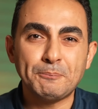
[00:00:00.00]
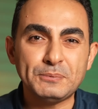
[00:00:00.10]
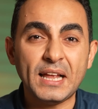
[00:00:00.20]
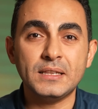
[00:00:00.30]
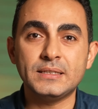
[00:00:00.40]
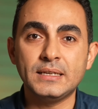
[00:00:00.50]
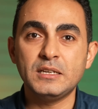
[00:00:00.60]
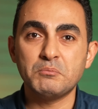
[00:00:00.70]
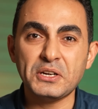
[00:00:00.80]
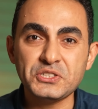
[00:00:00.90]
Aptal
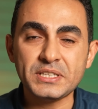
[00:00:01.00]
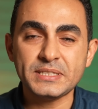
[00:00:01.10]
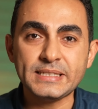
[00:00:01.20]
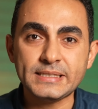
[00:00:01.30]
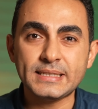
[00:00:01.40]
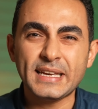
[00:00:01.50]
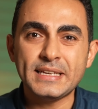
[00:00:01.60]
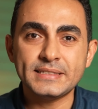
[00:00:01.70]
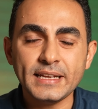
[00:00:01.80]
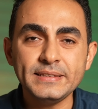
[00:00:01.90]
başarısız,
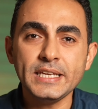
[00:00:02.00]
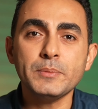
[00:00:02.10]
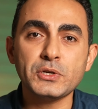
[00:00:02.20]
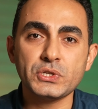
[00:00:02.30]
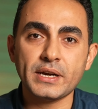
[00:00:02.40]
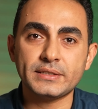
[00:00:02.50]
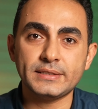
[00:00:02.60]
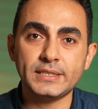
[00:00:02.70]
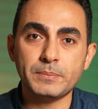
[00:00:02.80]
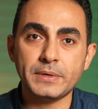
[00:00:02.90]
sen neyi
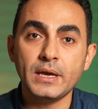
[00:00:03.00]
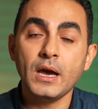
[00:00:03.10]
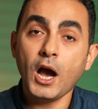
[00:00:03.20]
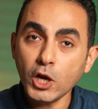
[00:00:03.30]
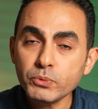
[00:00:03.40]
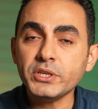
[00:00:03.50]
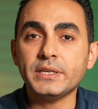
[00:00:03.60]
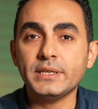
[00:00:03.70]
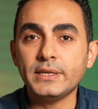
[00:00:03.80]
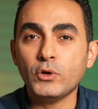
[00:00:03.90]
başardın gibi.
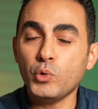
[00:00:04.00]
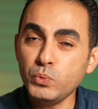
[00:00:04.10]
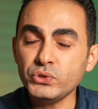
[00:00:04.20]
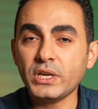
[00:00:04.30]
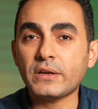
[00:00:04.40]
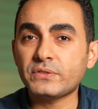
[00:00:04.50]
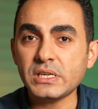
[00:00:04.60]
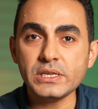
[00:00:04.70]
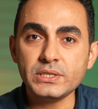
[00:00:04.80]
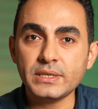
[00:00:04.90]
Halbuki Öbür
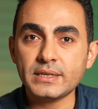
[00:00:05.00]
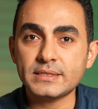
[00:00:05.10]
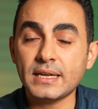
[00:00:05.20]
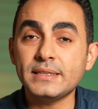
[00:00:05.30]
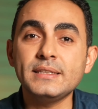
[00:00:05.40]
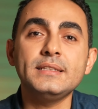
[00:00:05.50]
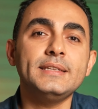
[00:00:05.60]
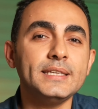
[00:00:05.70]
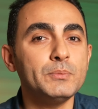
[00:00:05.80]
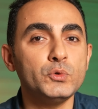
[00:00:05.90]
tarafta işler
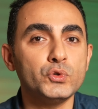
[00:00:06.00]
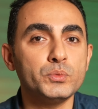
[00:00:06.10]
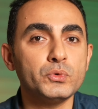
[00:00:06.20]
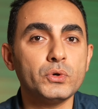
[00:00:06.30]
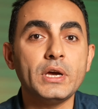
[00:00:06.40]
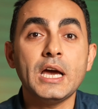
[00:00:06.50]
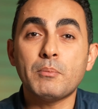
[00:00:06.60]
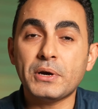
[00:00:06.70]
zannedildiği gibi yürümüyor.